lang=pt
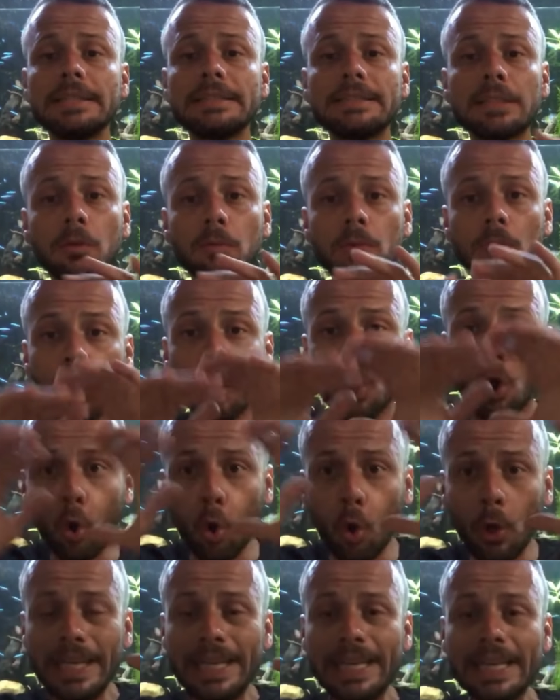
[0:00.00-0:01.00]
Então,
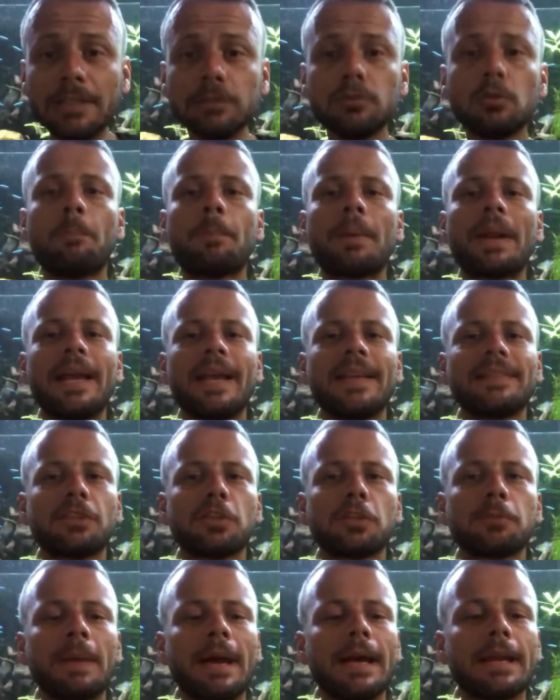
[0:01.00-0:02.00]
olhando para
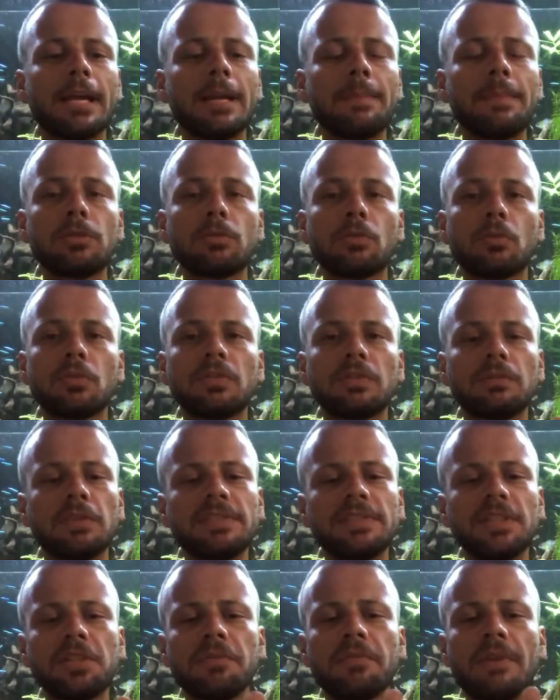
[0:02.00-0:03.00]
esses parâmetros, se
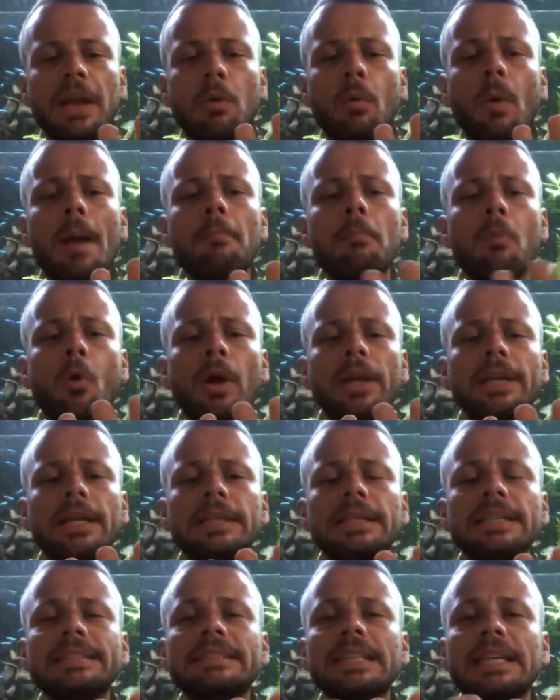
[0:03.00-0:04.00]
você tiver com amônia,
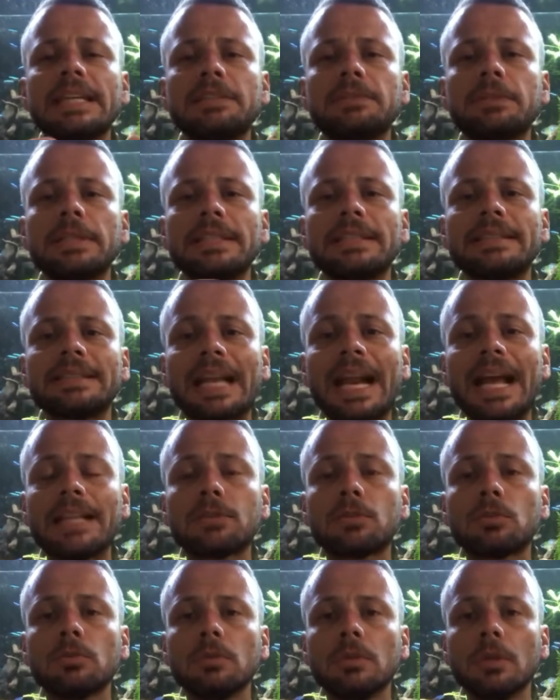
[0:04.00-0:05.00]
nitrito e
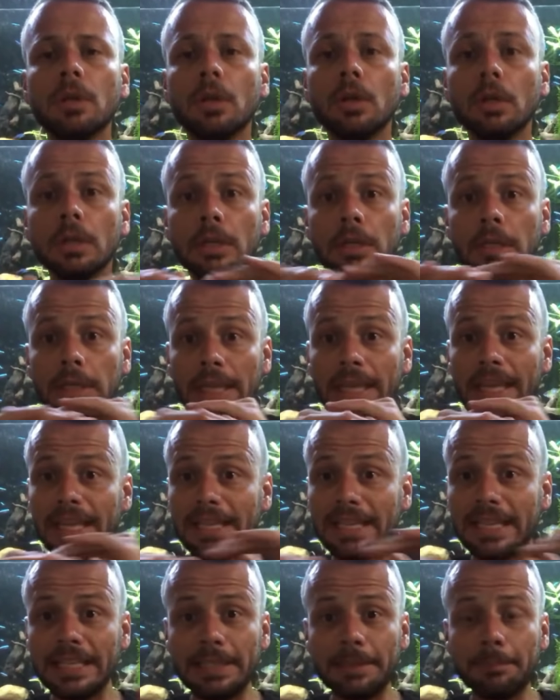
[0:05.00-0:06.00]
nitrato
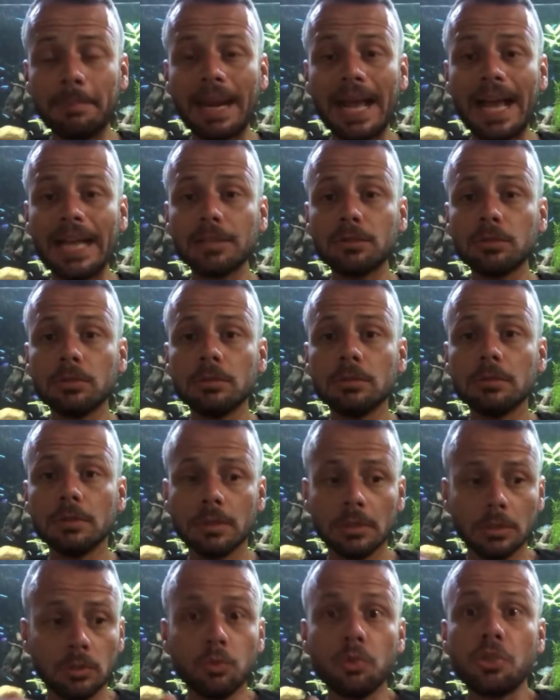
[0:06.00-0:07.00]
equilibrado,
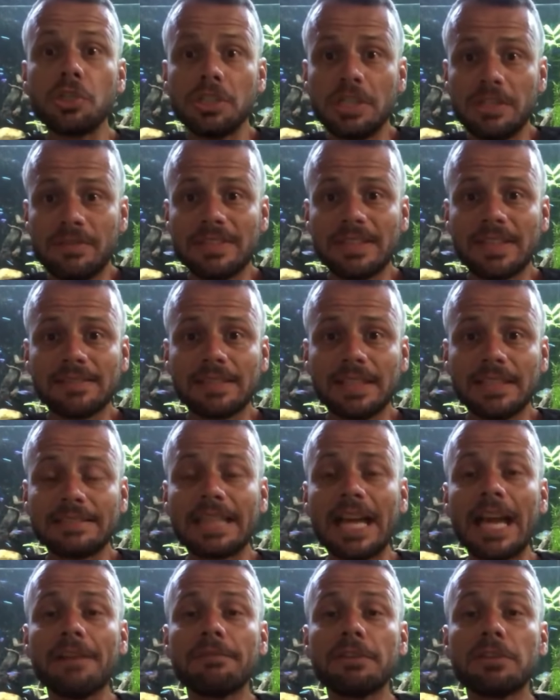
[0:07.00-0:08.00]
nos níveis
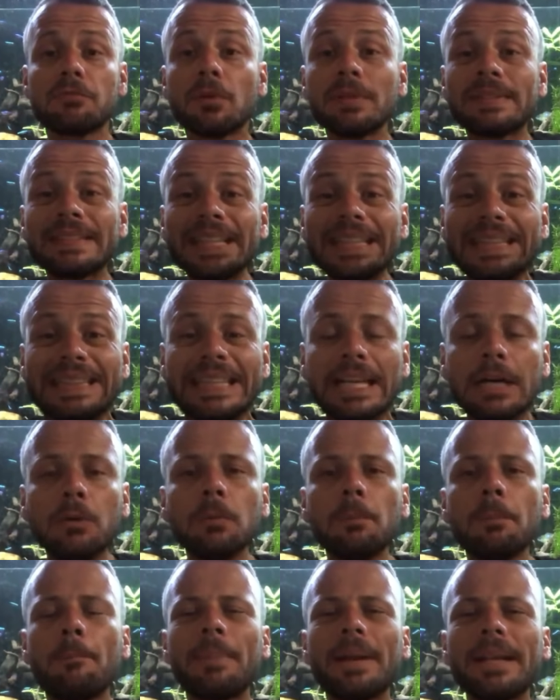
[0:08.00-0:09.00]
aceitáveis, você
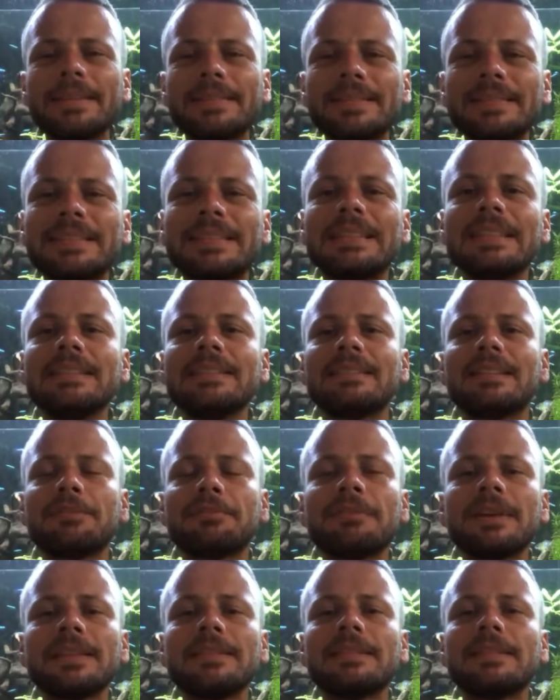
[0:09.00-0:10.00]
não precisa
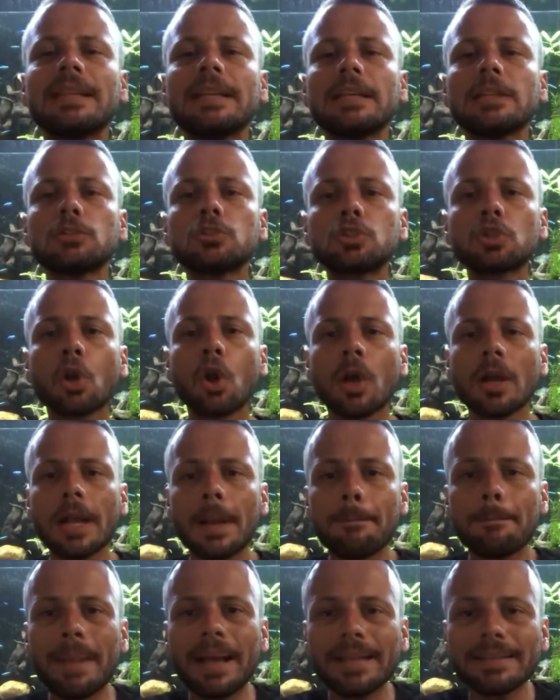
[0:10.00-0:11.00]
fazer
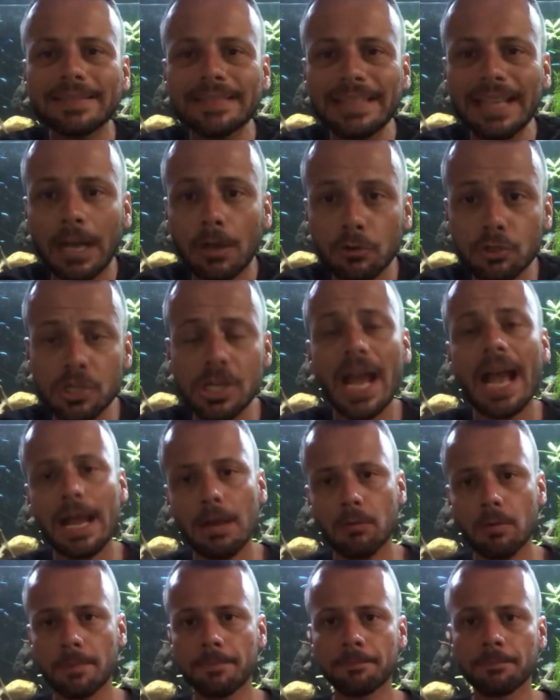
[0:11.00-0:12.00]
troca parcial de
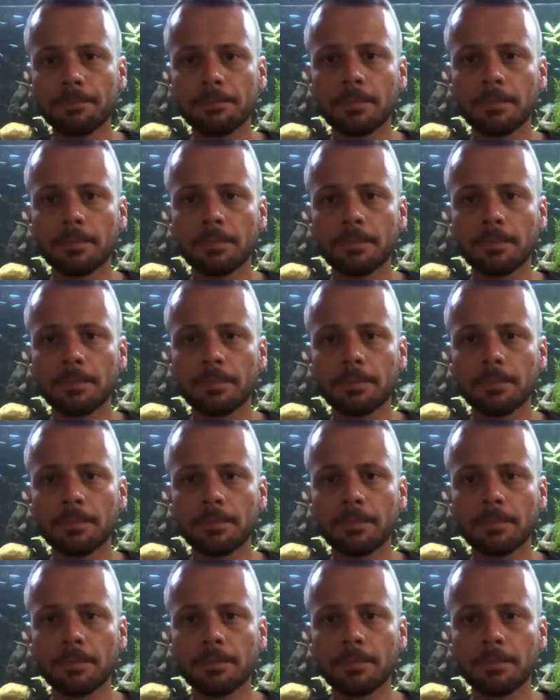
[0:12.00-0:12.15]
água.